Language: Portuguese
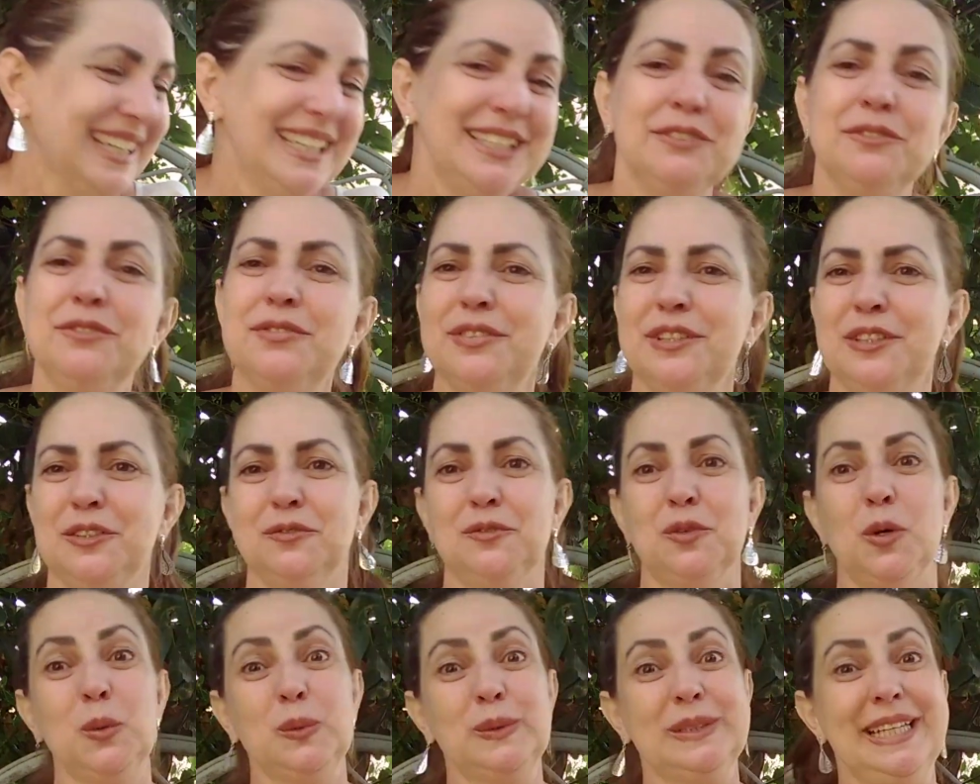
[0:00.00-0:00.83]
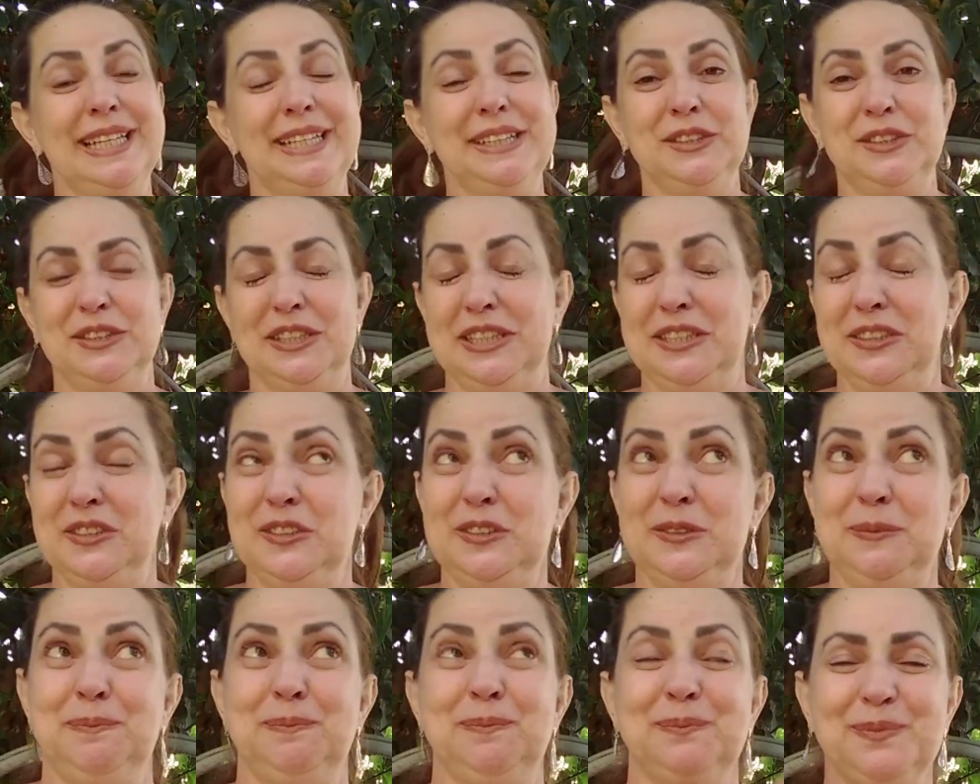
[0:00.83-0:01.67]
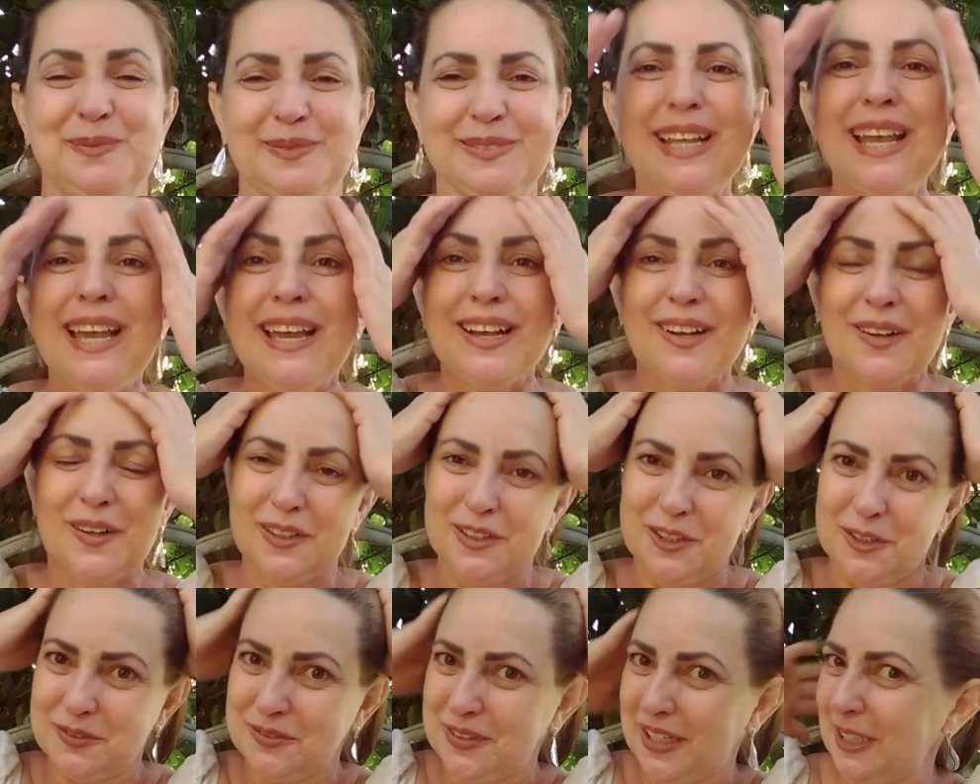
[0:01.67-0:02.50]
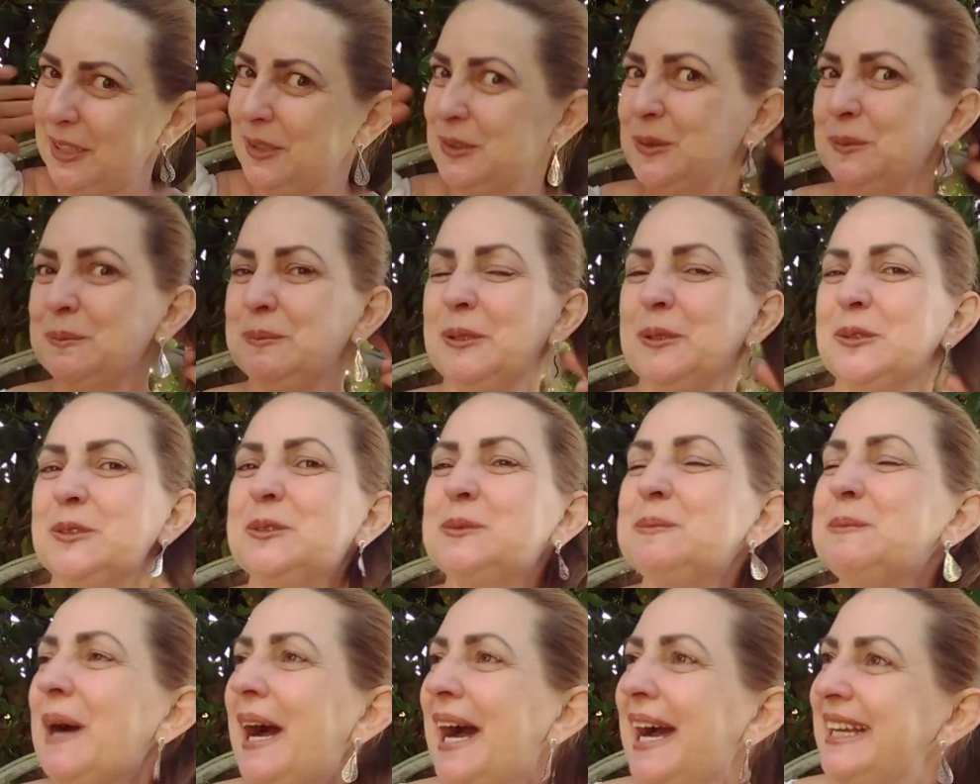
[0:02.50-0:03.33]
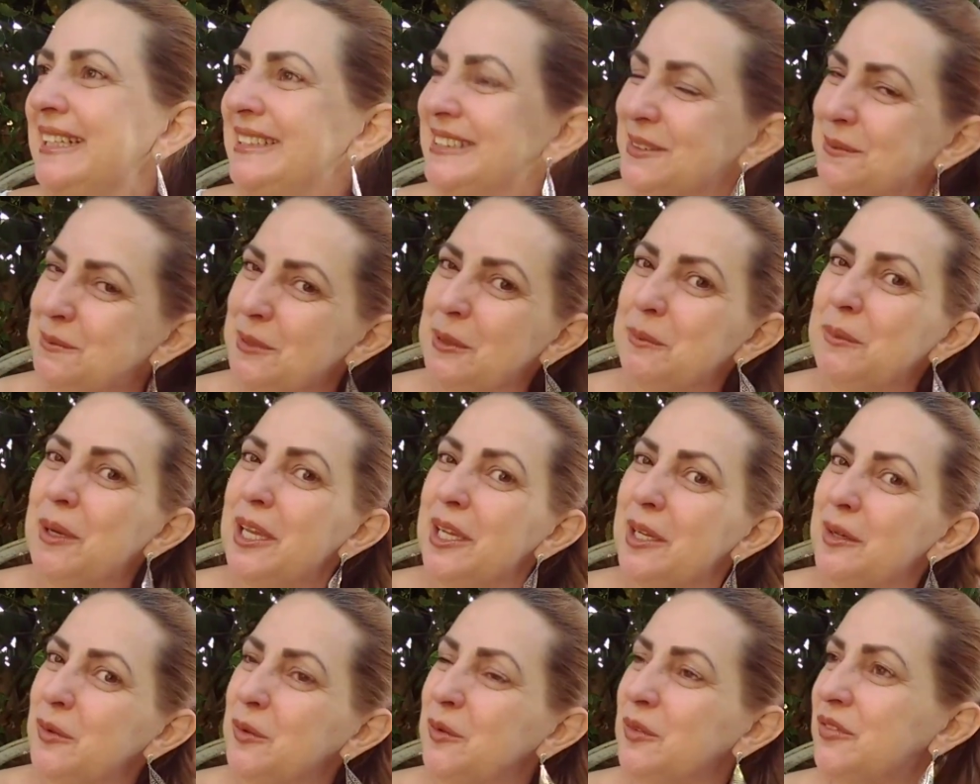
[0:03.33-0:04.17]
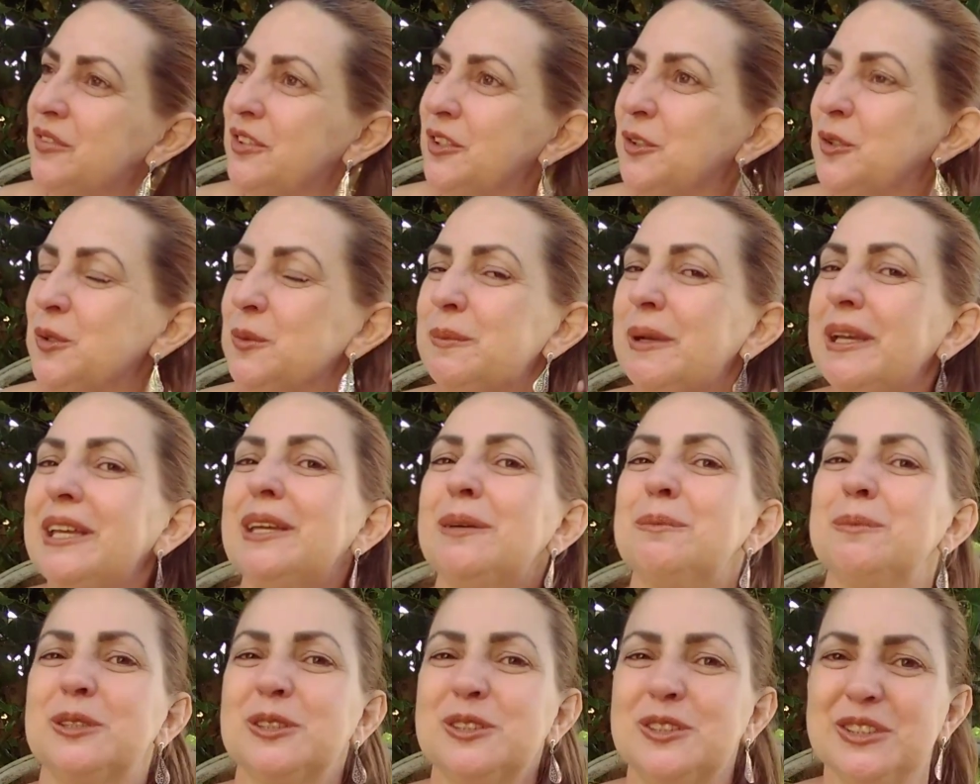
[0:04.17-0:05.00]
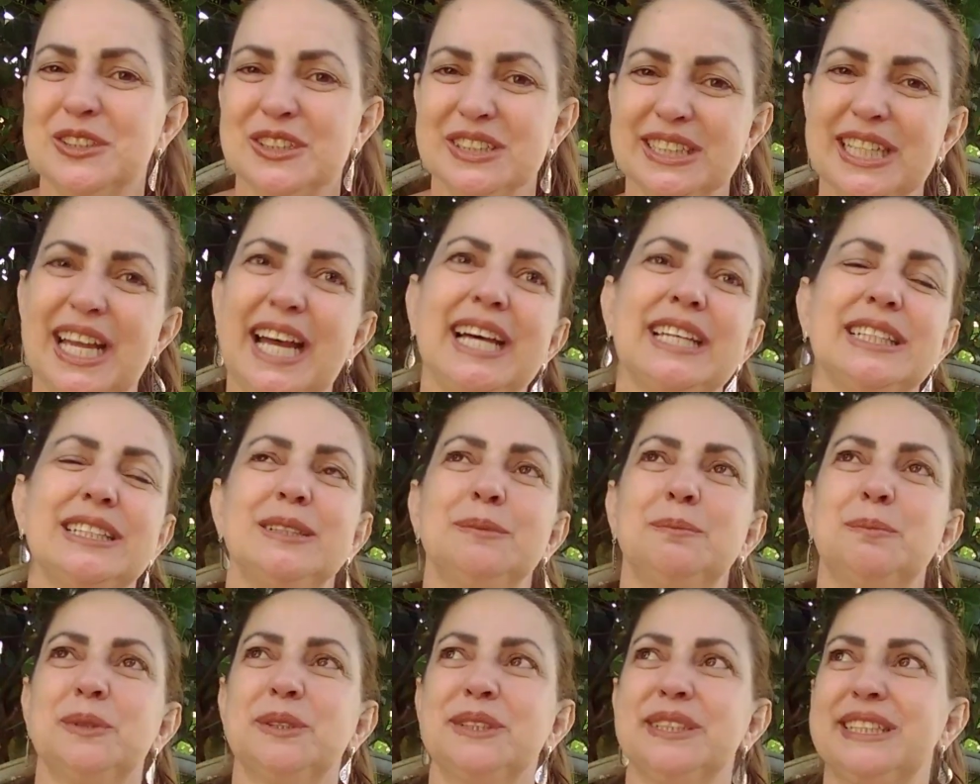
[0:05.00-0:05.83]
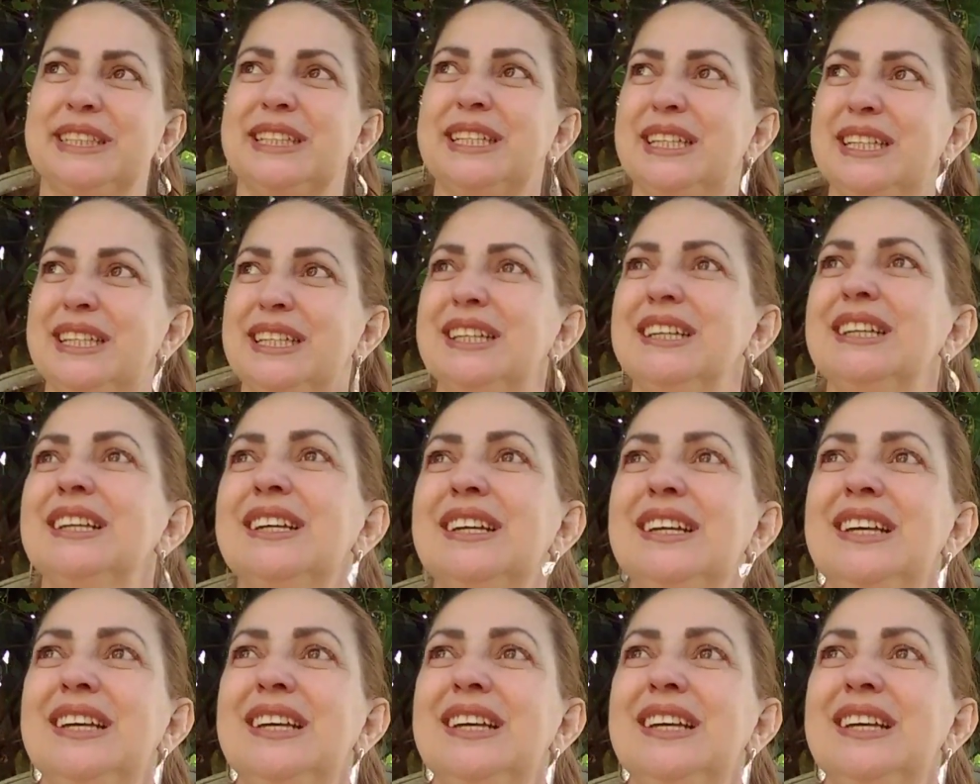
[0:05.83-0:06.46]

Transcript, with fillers: Enfim, voltei, gente. Quando eu falo dos meus pais, eu, me, eu fico bem emocionada, porque